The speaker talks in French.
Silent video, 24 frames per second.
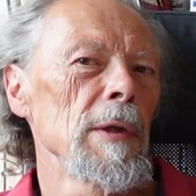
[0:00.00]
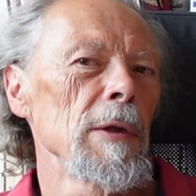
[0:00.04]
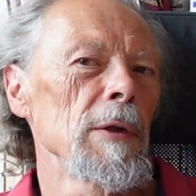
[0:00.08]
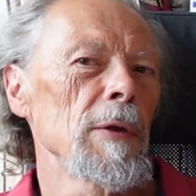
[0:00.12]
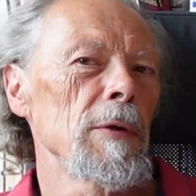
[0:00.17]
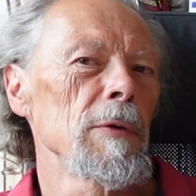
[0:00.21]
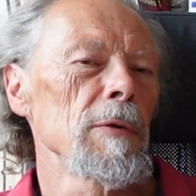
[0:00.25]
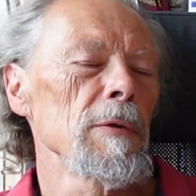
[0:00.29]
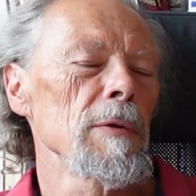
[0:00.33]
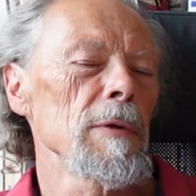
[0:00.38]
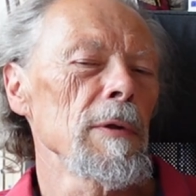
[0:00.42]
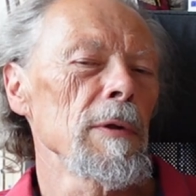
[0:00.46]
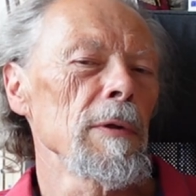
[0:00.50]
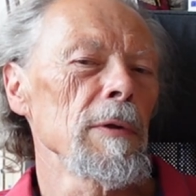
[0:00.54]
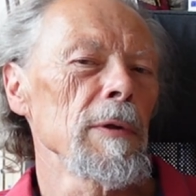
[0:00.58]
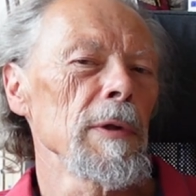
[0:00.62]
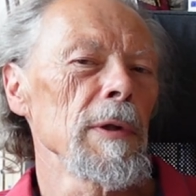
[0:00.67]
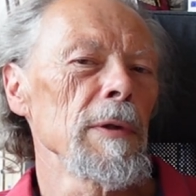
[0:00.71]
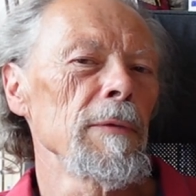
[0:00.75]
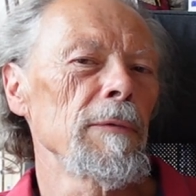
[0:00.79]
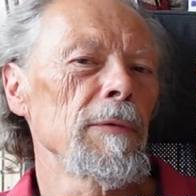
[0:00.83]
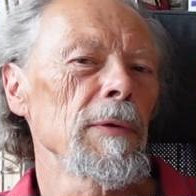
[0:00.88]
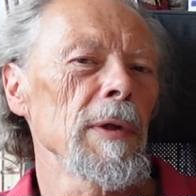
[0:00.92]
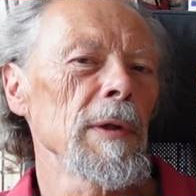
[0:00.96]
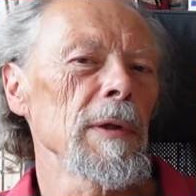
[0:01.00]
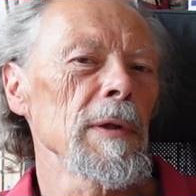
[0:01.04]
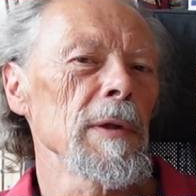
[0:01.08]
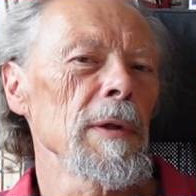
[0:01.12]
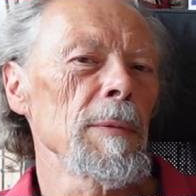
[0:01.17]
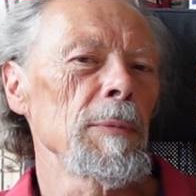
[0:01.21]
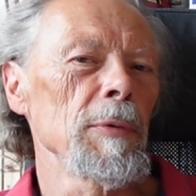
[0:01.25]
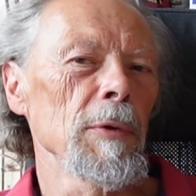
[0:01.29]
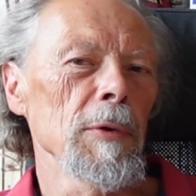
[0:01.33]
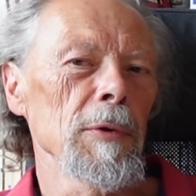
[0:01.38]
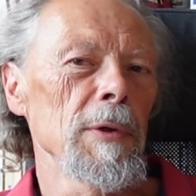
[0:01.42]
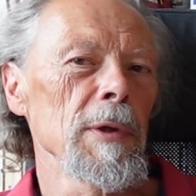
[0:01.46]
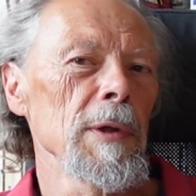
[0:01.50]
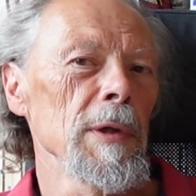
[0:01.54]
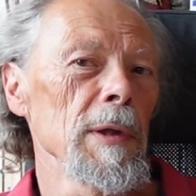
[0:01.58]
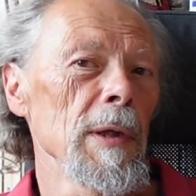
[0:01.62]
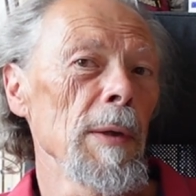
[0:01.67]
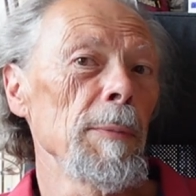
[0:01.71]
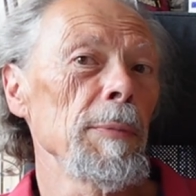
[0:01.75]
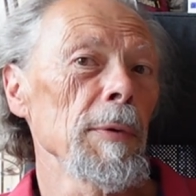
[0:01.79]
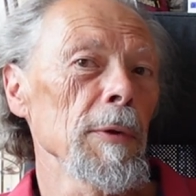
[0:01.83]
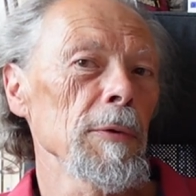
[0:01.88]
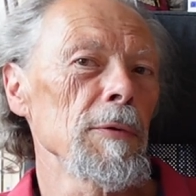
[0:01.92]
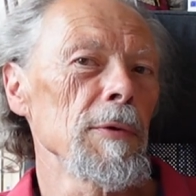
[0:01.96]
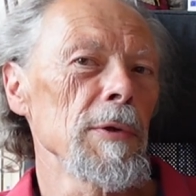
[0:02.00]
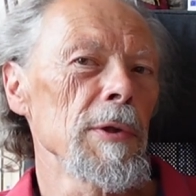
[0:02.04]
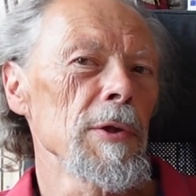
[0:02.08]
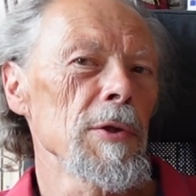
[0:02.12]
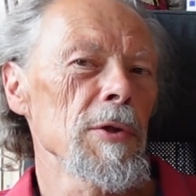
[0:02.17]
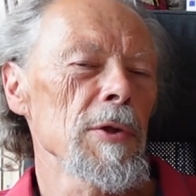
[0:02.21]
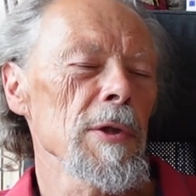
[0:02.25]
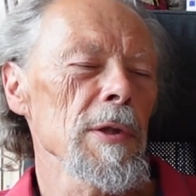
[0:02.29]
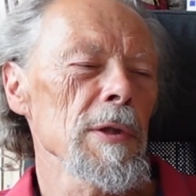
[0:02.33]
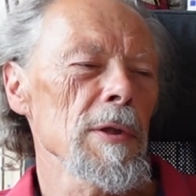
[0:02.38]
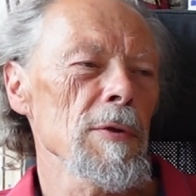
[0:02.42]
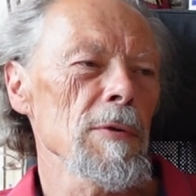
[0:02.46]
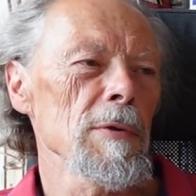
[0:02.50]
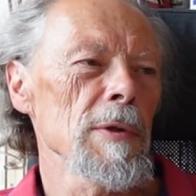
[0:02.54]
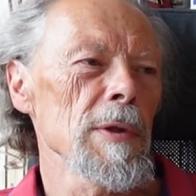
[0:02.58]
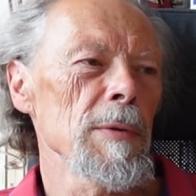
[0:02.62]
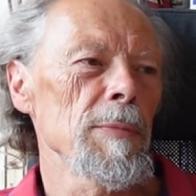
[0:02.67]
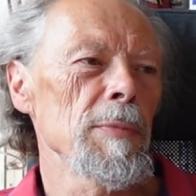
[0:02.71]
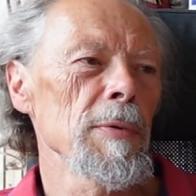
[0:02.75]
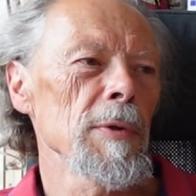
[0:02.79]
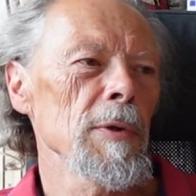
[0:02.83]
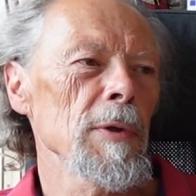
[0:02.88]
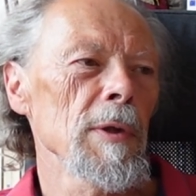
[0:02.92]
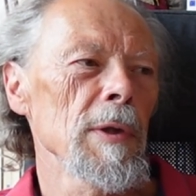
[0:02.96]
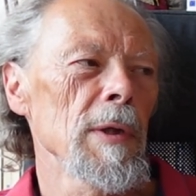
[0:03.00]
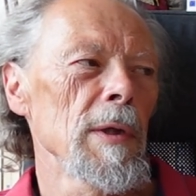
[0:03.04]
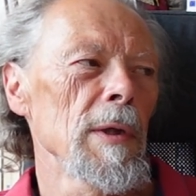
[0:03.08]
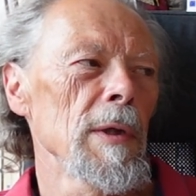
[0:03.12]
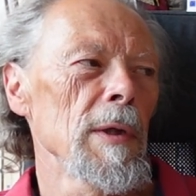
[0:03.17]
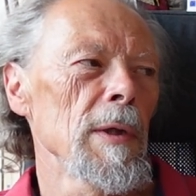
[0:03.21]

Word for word: qu'il va apporter, il apporte déjà à son époque,